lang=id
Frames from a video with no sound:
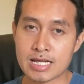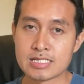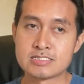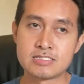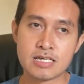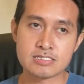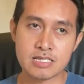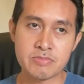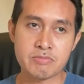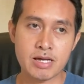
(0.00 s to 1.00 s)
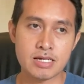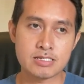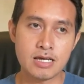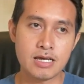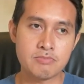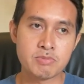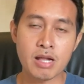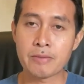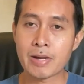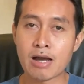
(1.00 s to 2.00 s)
laris ya. Saya memang ada
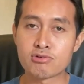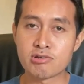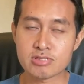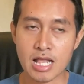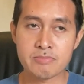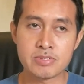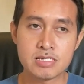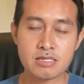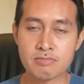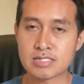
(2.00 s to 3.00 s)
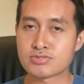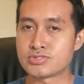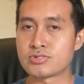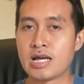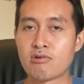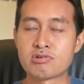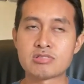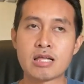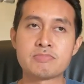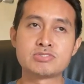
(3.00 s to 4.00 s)
beberapa audio terapi, termasuk juga audio
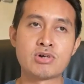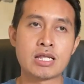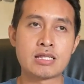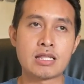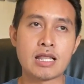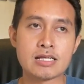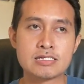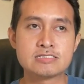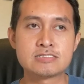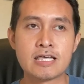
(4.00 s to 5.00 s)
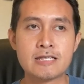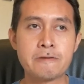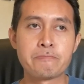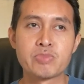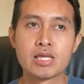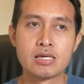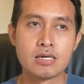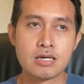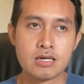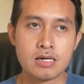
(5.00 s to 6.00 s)
terapi jualan laris dan
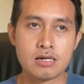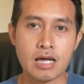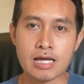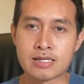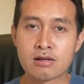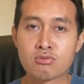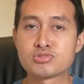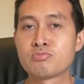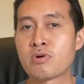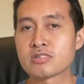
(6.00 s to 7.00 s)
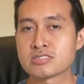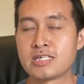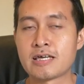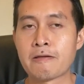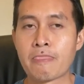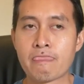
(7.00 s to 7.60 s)
ada grup supportnya.